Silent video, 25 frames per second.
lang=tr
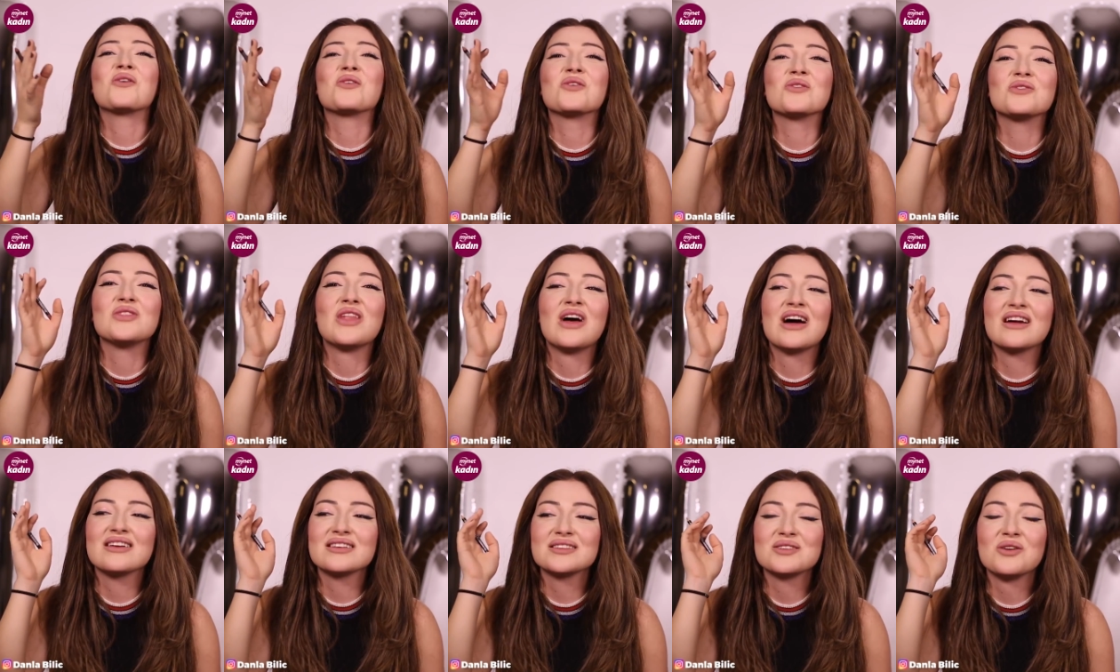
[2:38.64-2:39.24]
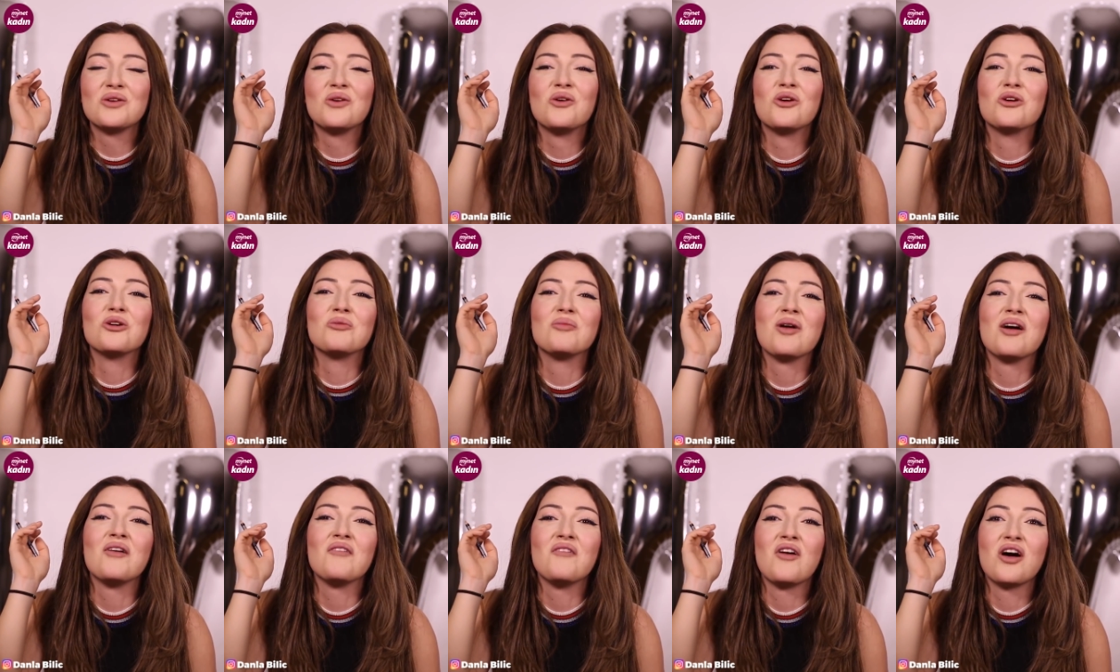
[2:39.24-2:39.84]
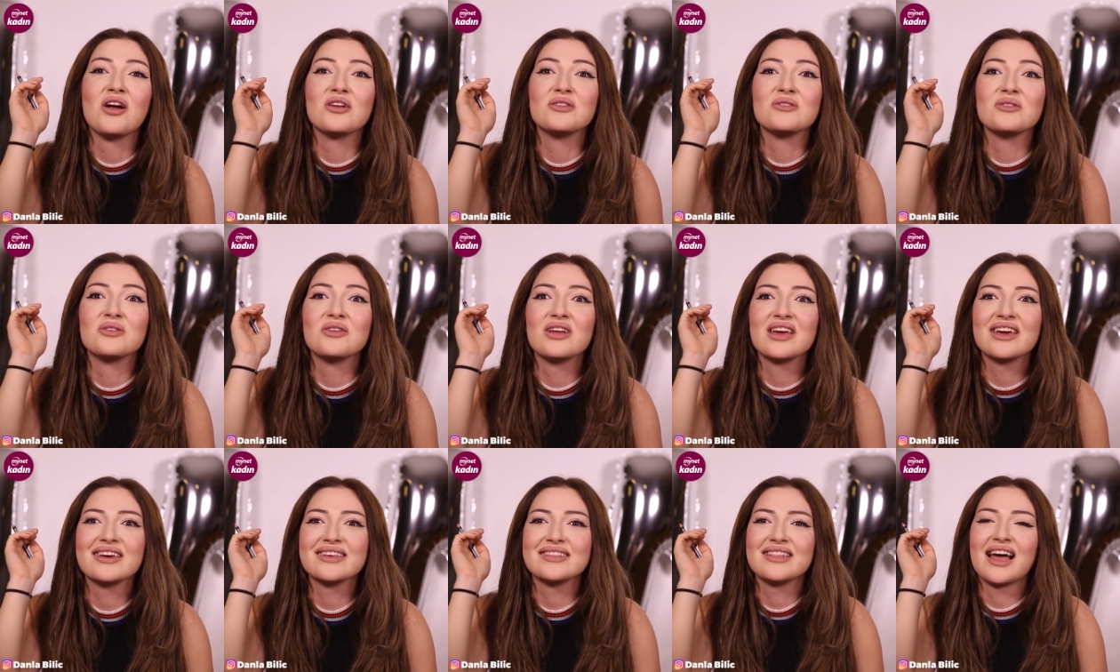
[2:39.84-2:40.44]
Okullar ise orman vardı.
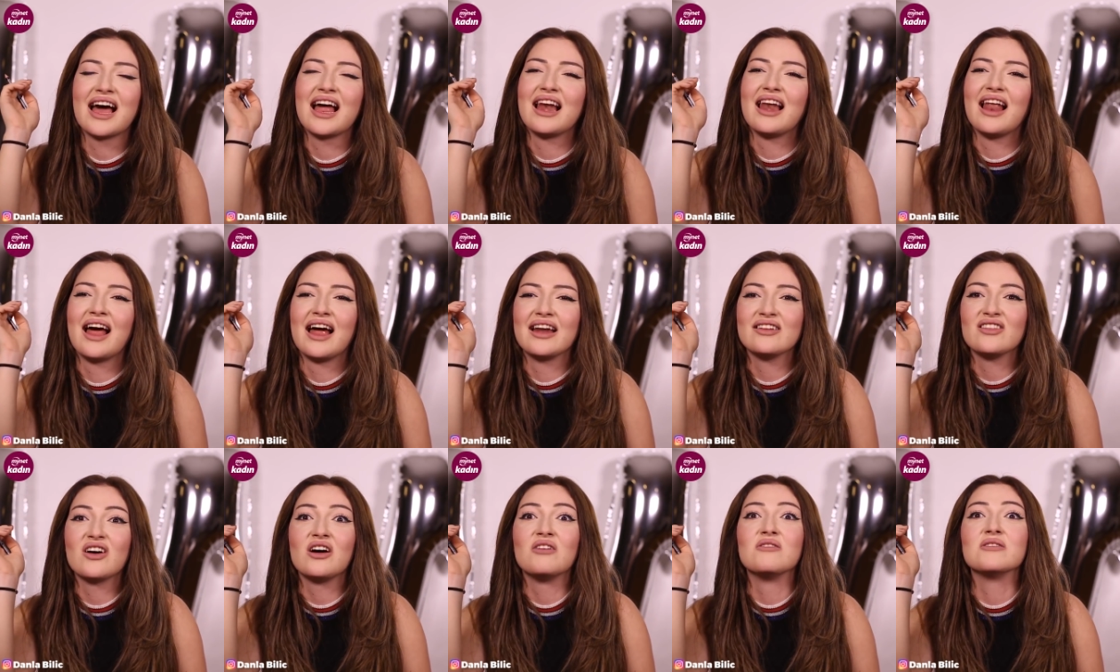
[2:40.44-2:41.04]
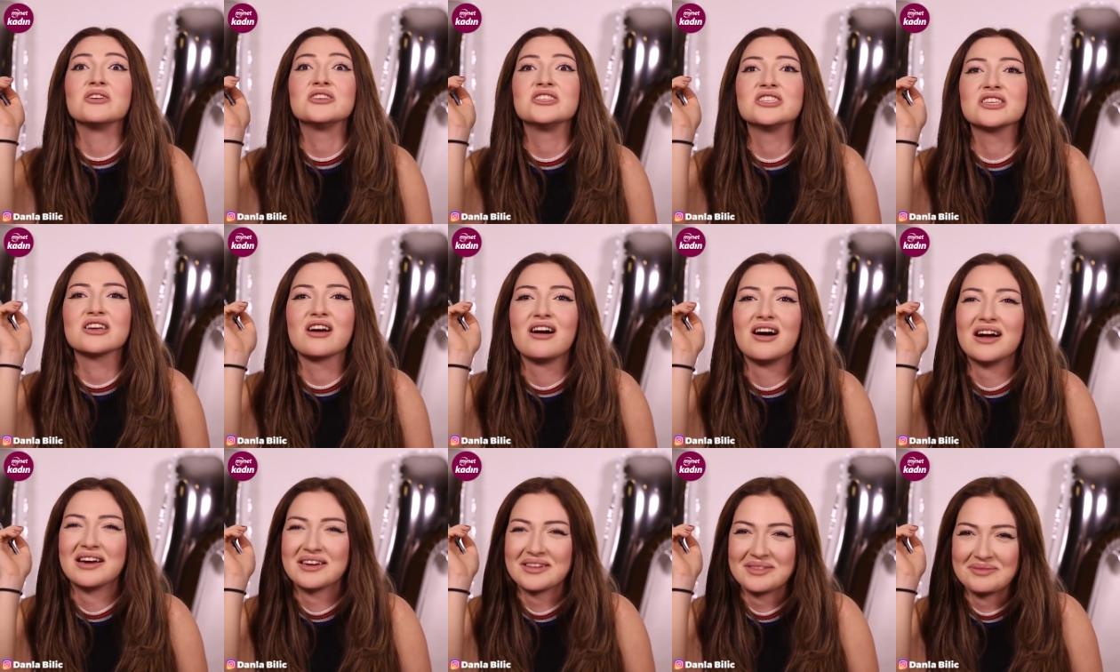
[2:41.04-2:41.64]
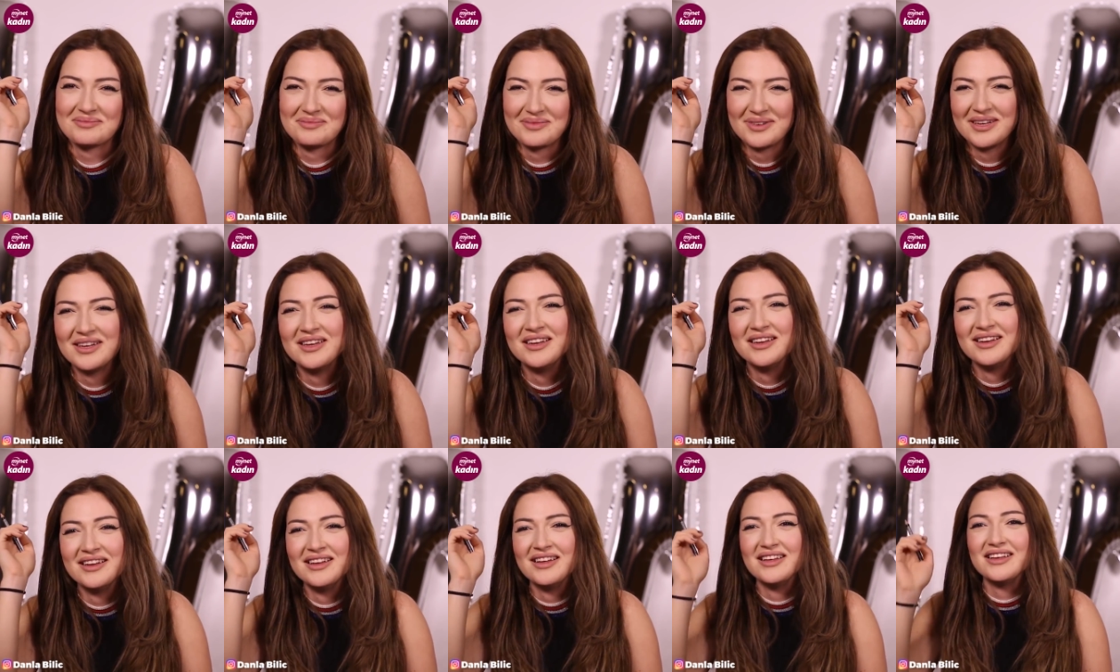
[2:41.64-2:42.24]
Oraya giderlerdi. Ava çıkardım.
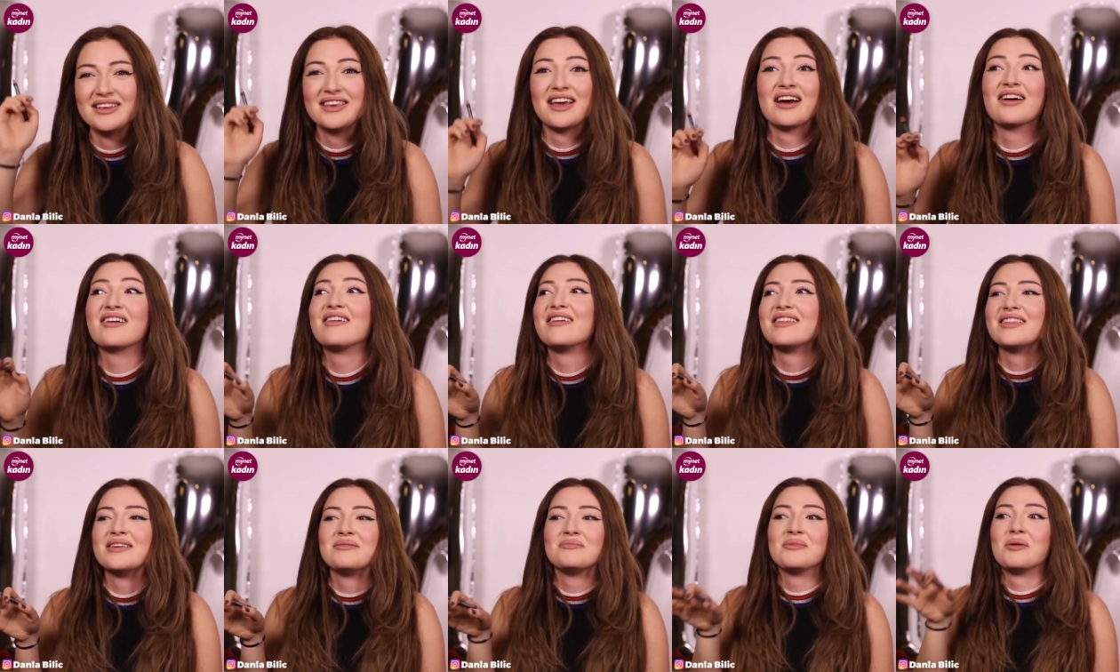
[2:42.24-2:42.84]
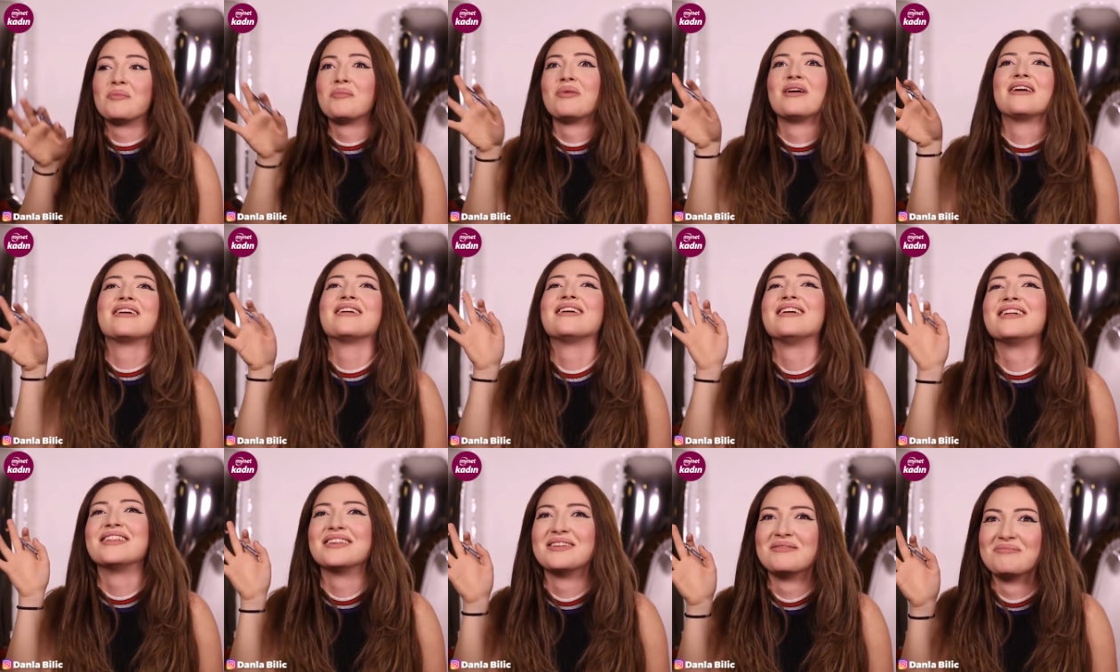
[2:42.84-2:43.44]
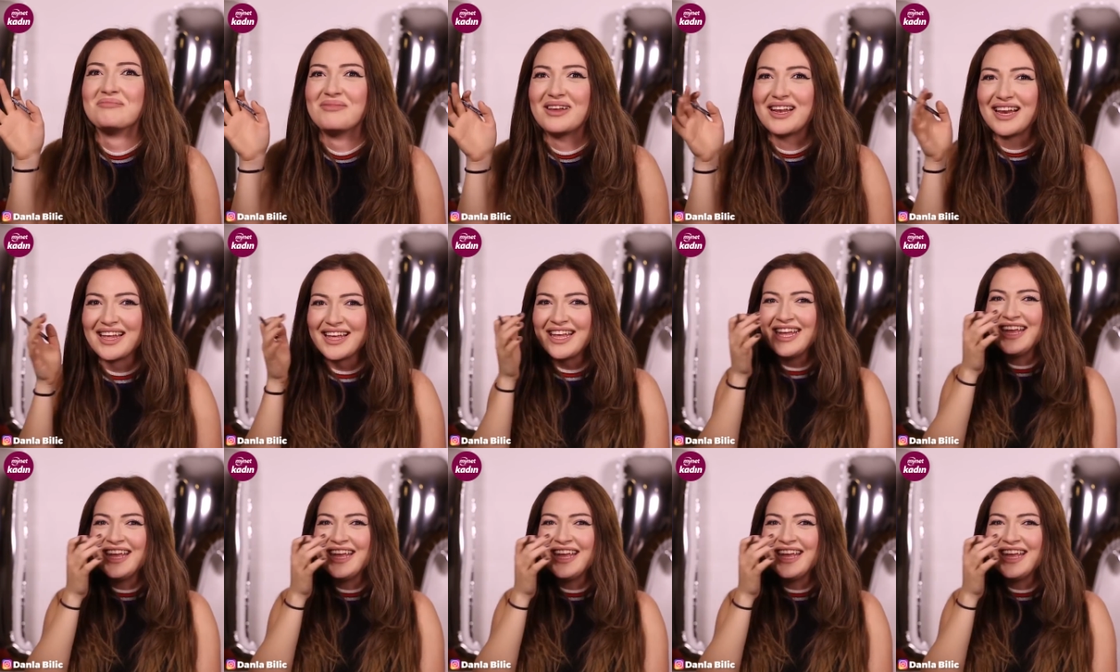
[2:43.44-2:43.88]
Yakalayayım da para alayım.